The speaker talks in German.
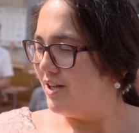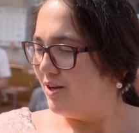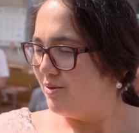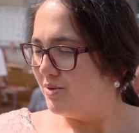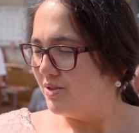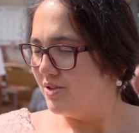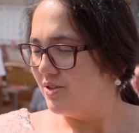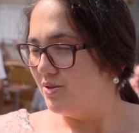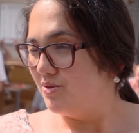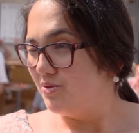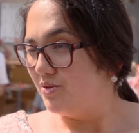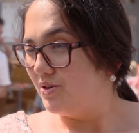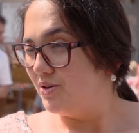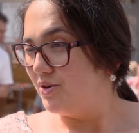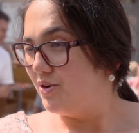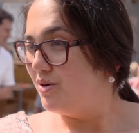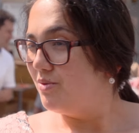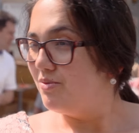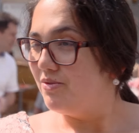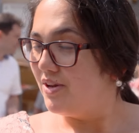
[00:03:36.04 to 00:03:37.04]
glaube, das ist für
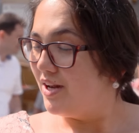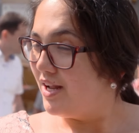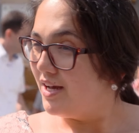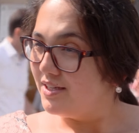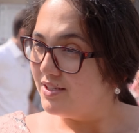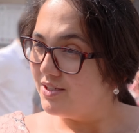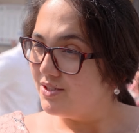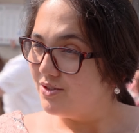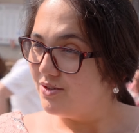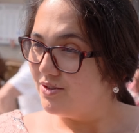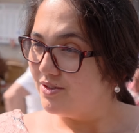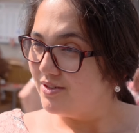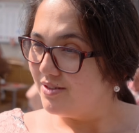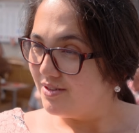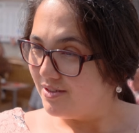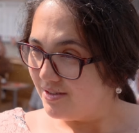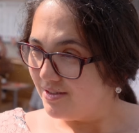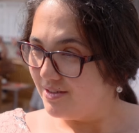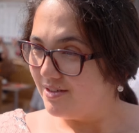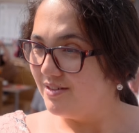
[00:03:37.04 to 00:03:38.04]

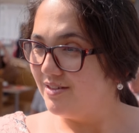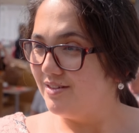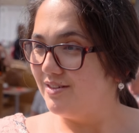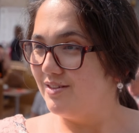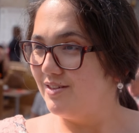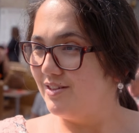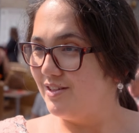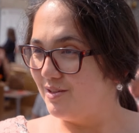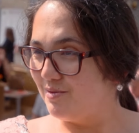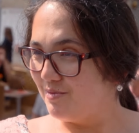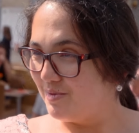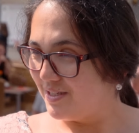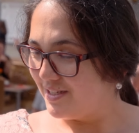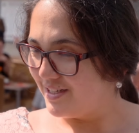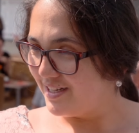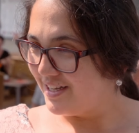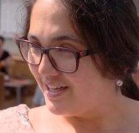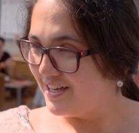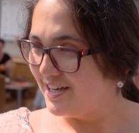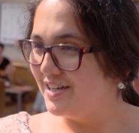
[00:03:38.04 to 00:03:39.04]
Kopfleistung dass
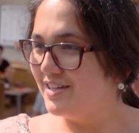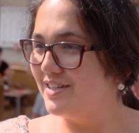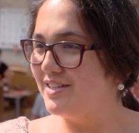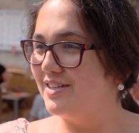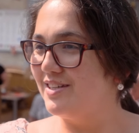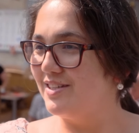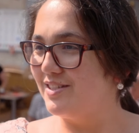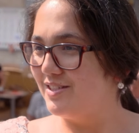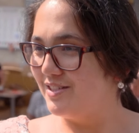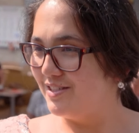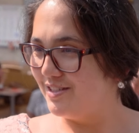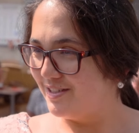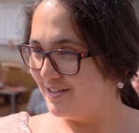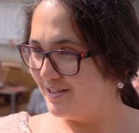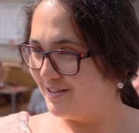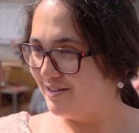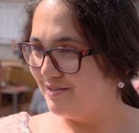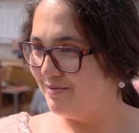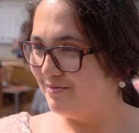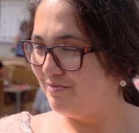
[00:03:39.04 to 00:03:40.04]
mein Gehirn, das,
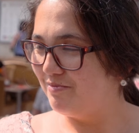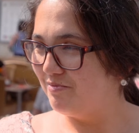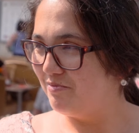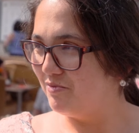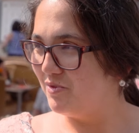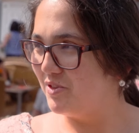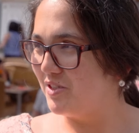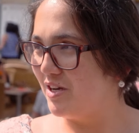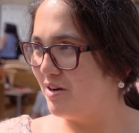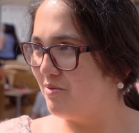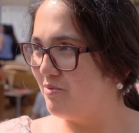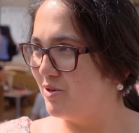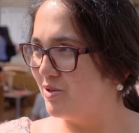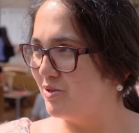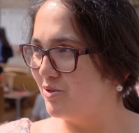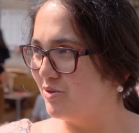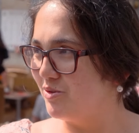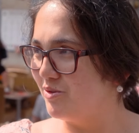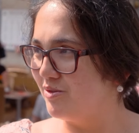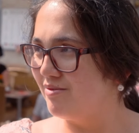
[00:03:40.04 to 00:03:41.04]
äh, wie sagt man
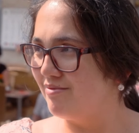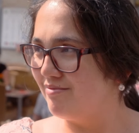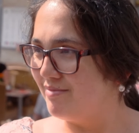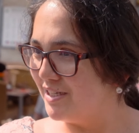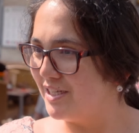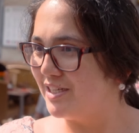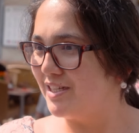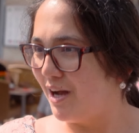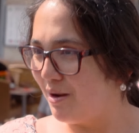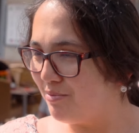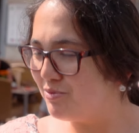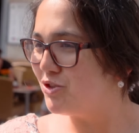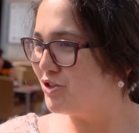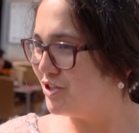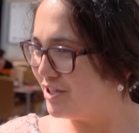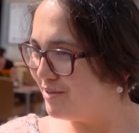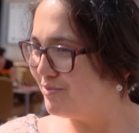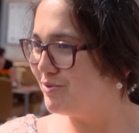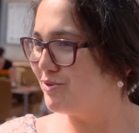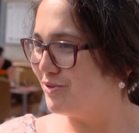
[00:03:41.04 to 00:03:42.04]
so, nicht
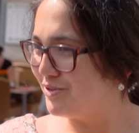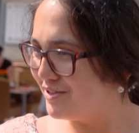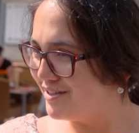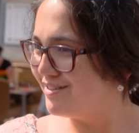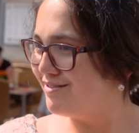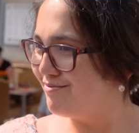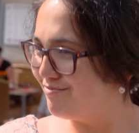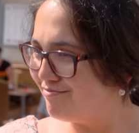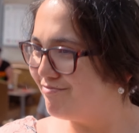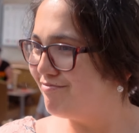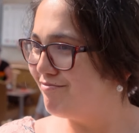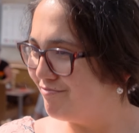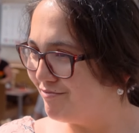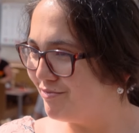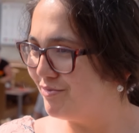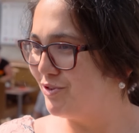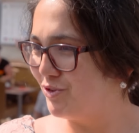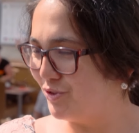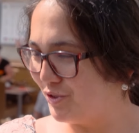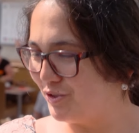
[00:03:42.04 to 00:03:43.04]
abstirbt, sondern
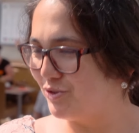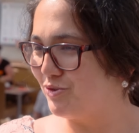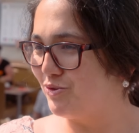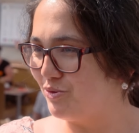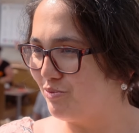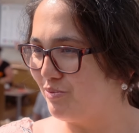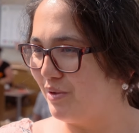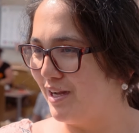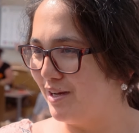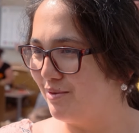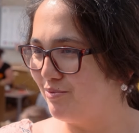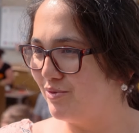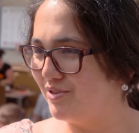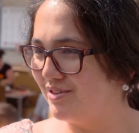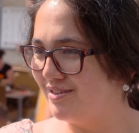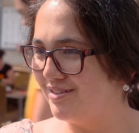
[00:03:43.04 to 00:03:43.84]
gesund bleibt.